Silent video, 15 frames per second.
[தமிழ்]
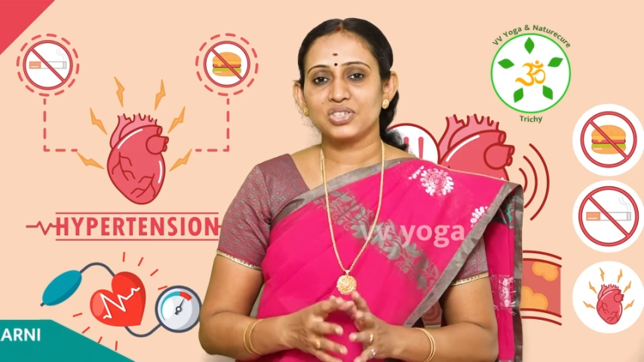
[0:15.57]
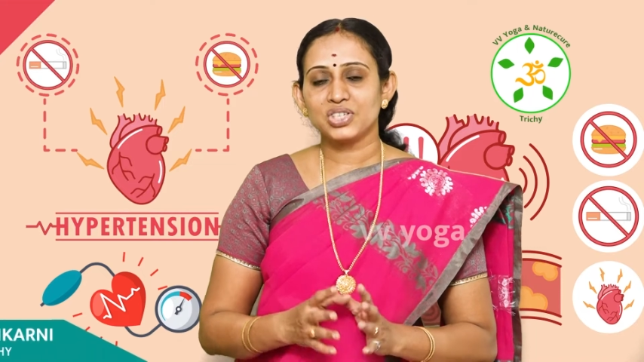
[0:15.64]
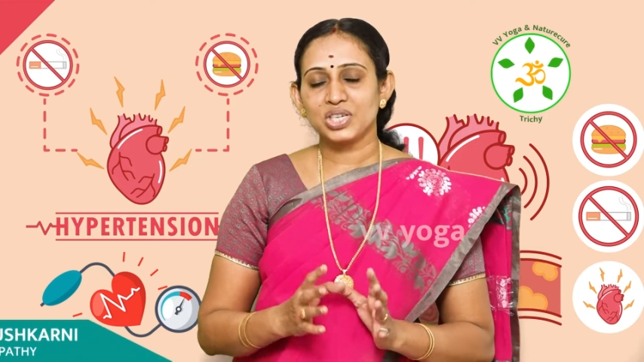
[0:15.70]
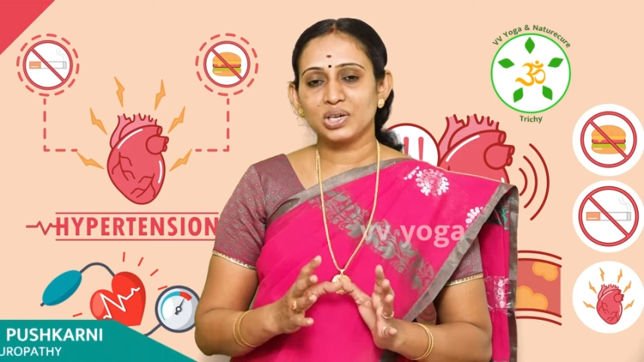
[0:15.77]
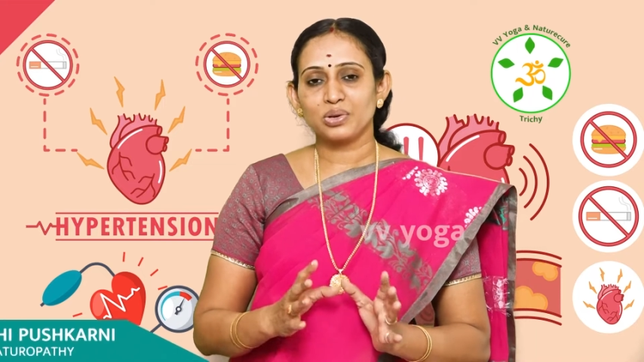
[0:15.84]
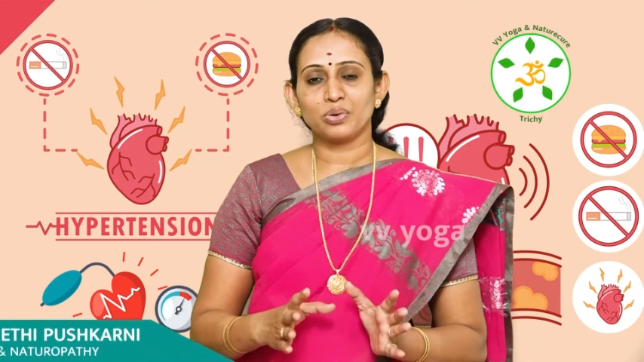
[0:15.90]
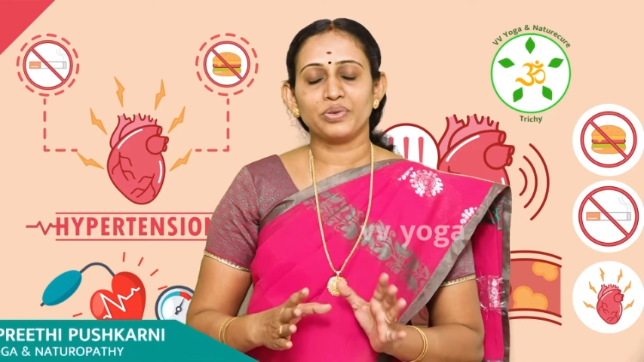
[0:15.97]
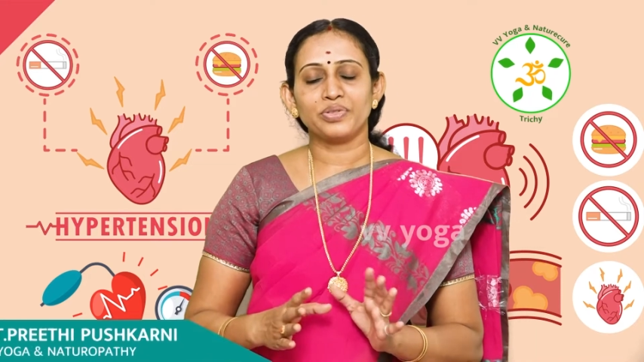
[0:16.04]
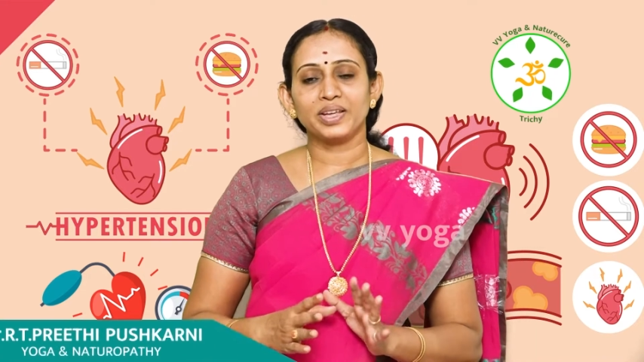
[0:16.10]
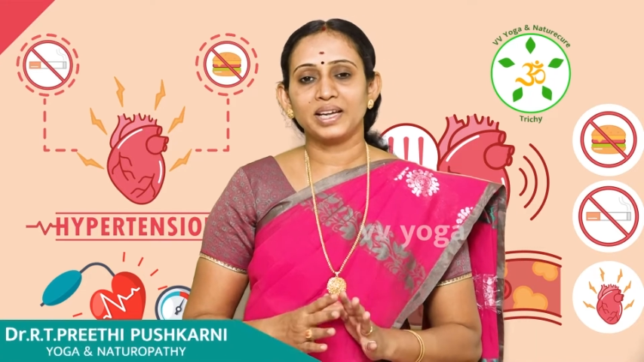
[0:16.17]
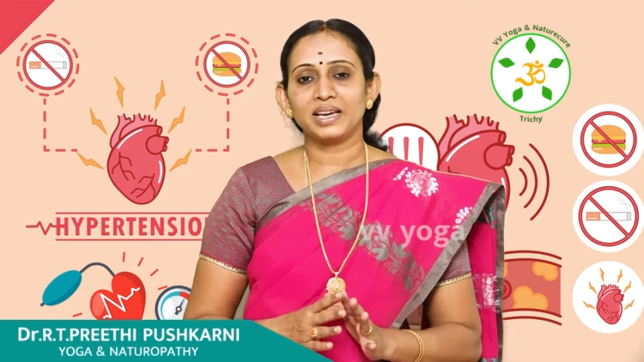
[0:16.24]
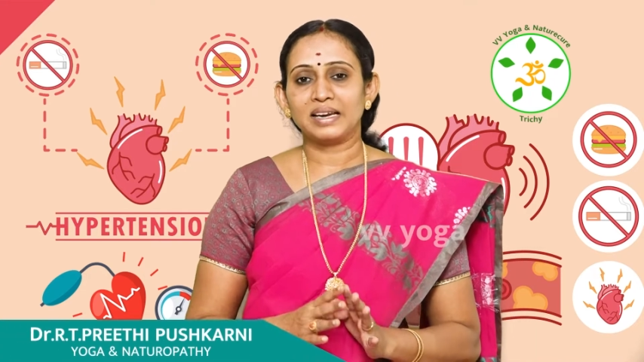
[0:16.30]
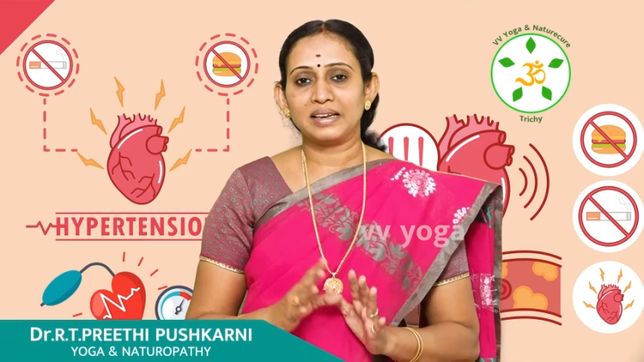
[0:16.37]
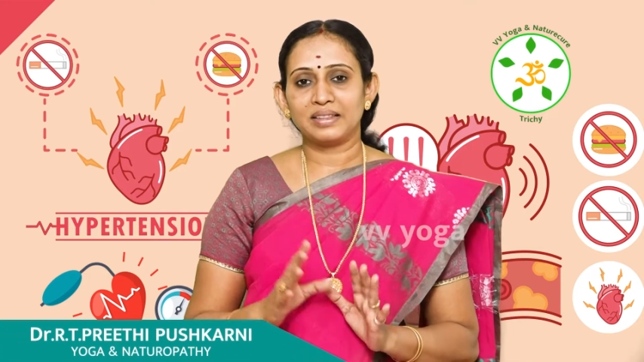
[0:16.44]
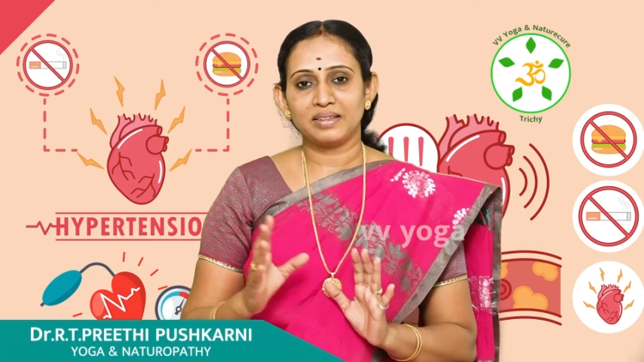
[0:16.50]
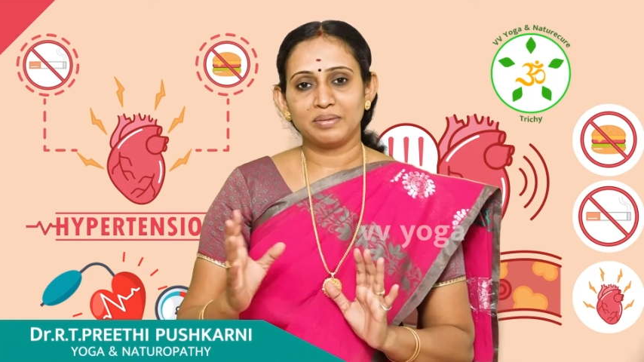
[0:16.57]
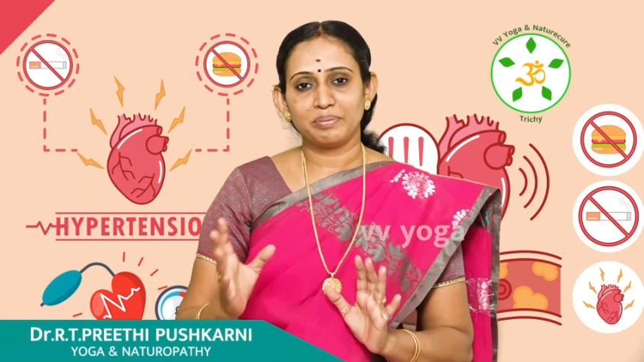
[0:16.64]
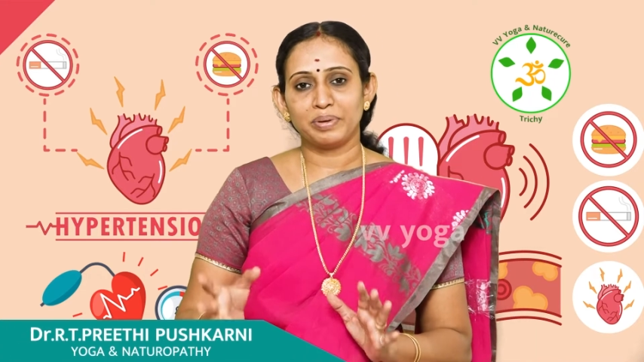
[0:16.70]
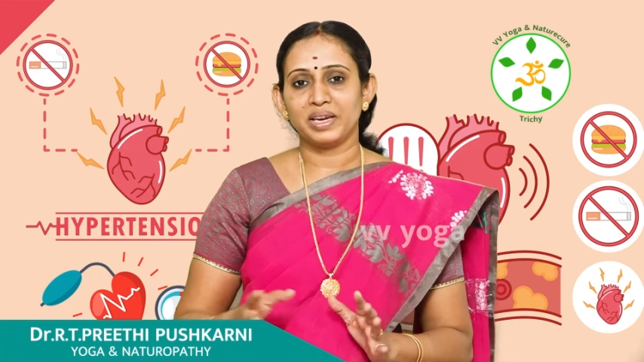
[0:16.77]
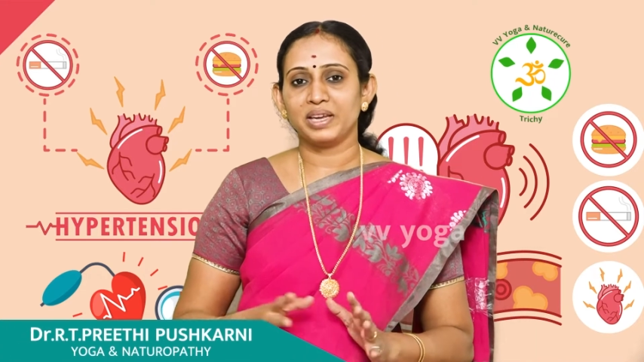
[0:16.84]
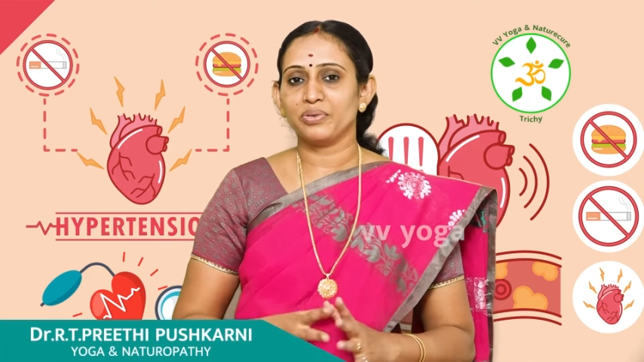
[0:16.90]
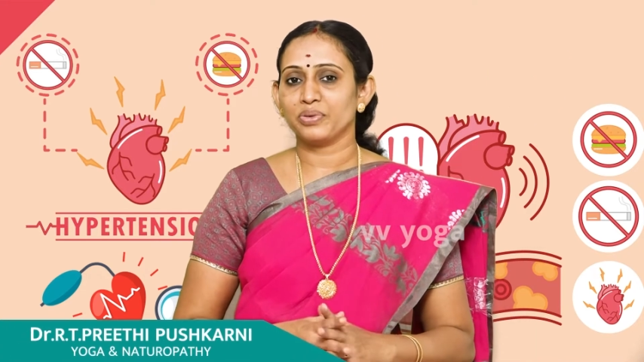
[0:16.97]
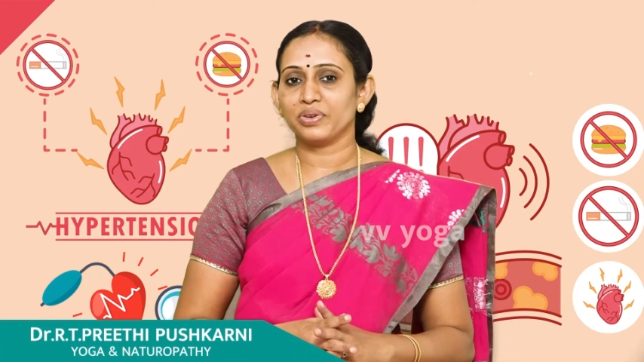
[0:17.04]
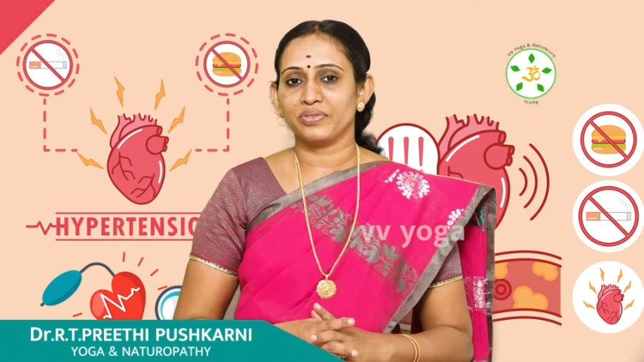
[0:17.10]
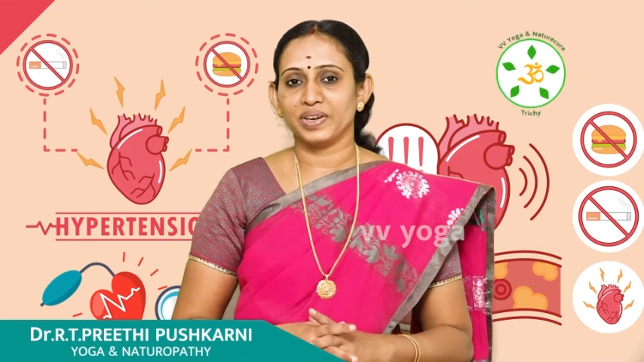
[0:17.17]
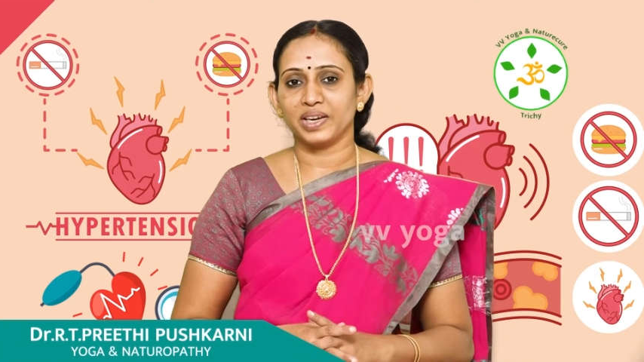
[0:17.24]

சின்ன குழந்தைங்கள்லேருந்து பெரியவங்க